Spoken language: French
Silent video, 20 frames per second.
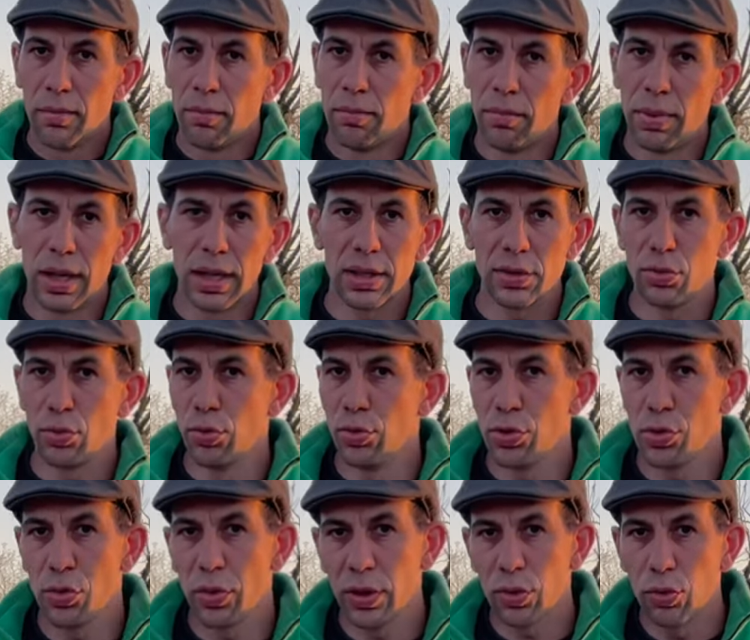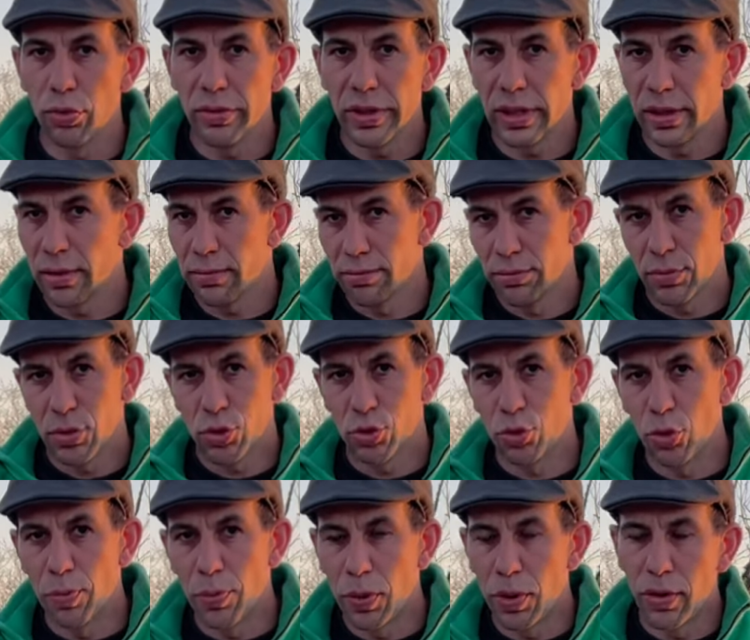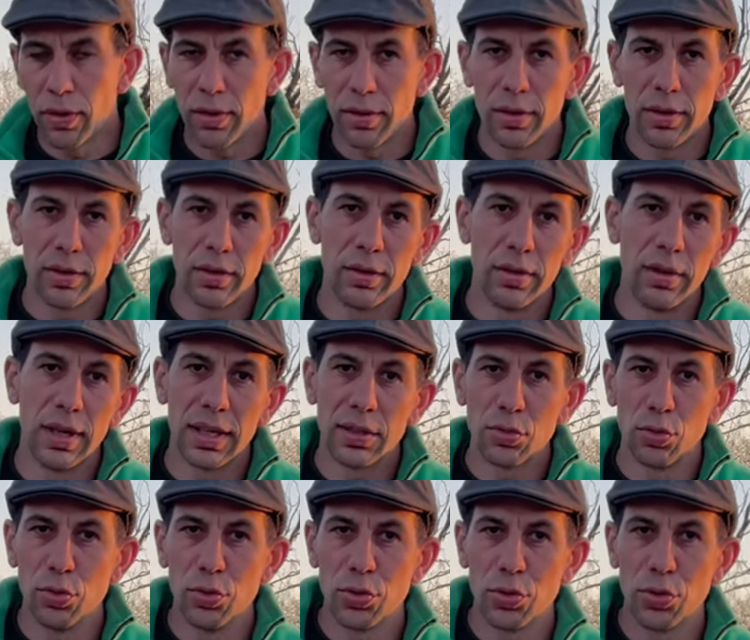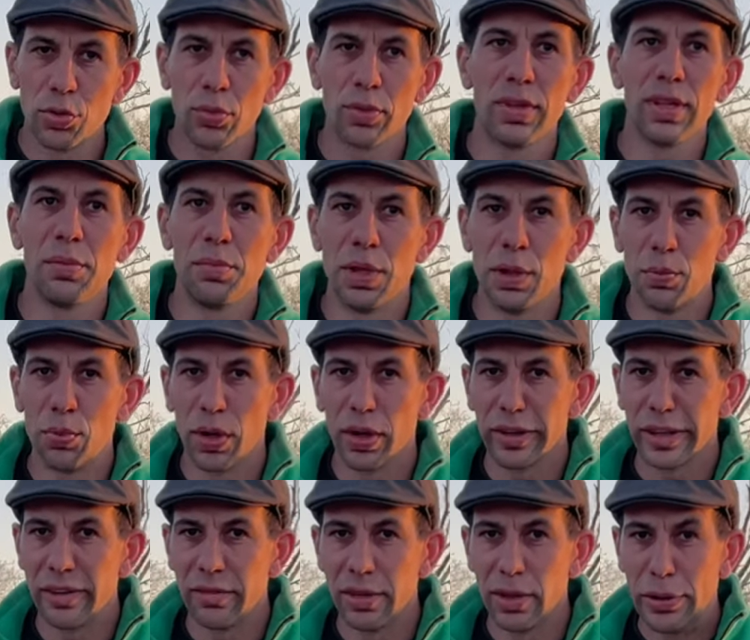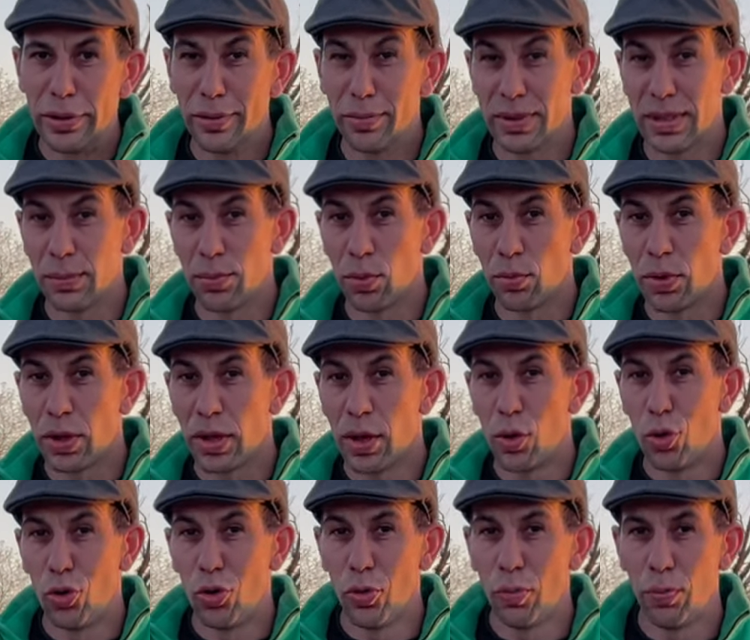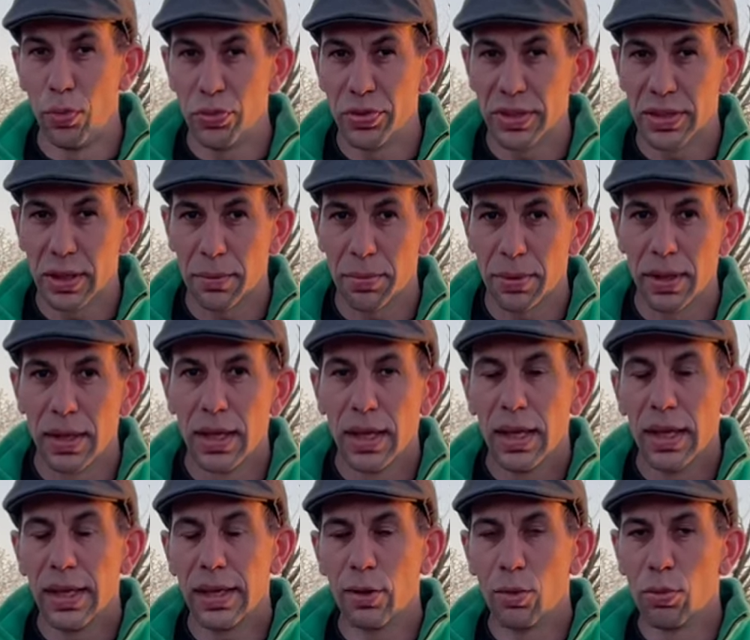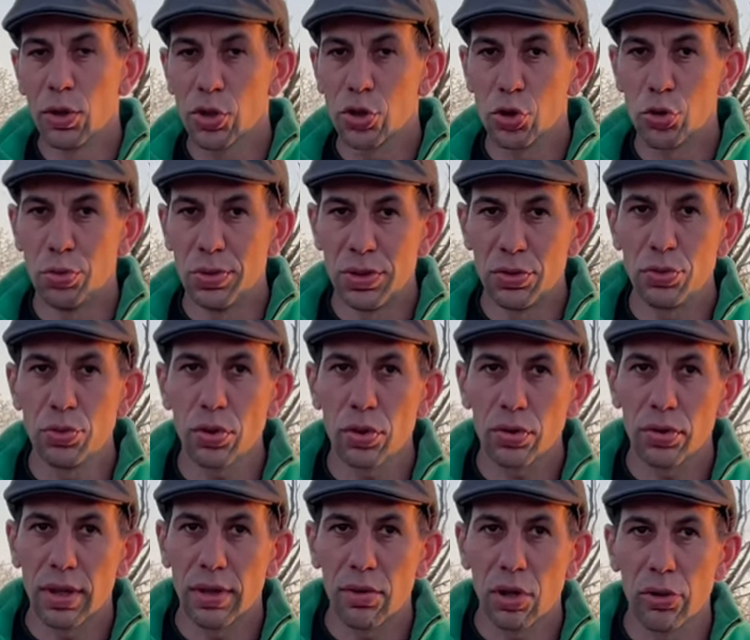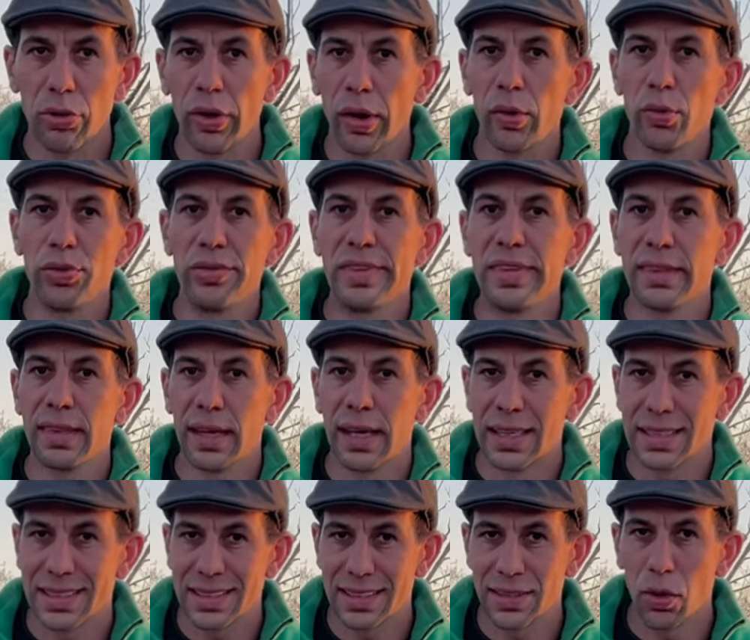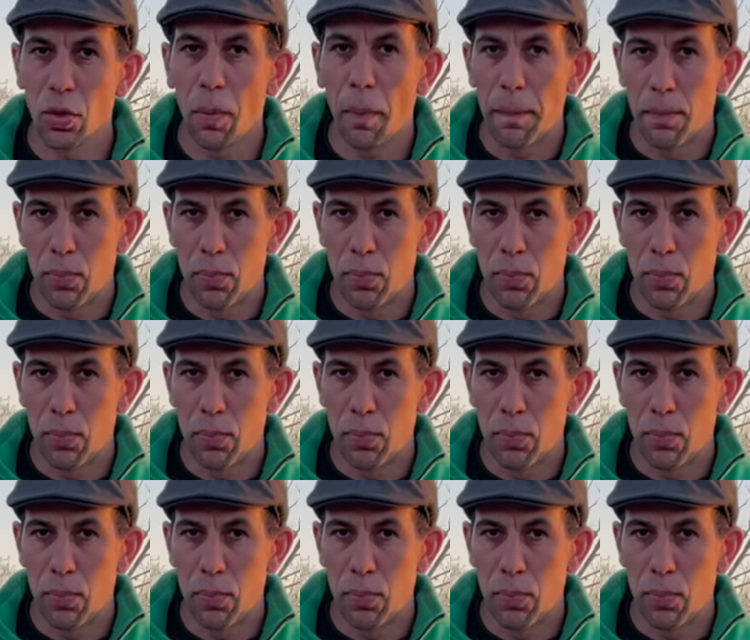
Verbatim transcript: bah, la solution est trouvée. Hein. Je prends euh, la solution des petits pois en alvéoles. C'est pour moi le plus simple et au moins je suis sûr d'avoir une réussite à 100%.